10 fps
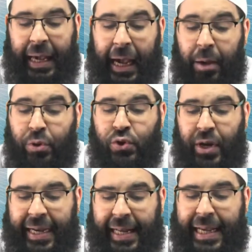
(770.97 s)
Ebenso
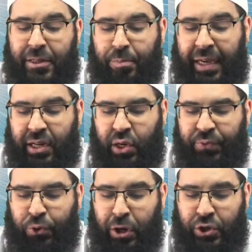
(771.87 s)
erklärten mehrere
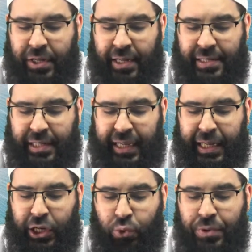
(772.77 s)
Forscher, dass die
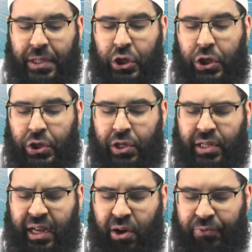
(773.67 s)
Religionsgeschichte
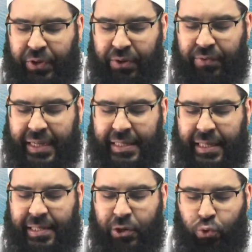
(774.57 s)
darauf hinweist,
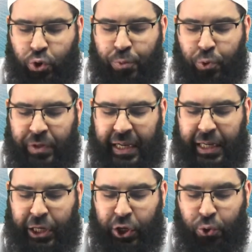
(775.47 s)
dass der Ursprung der
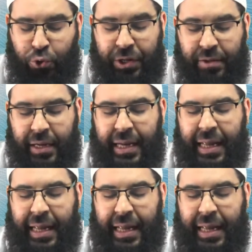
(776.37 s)
Religionen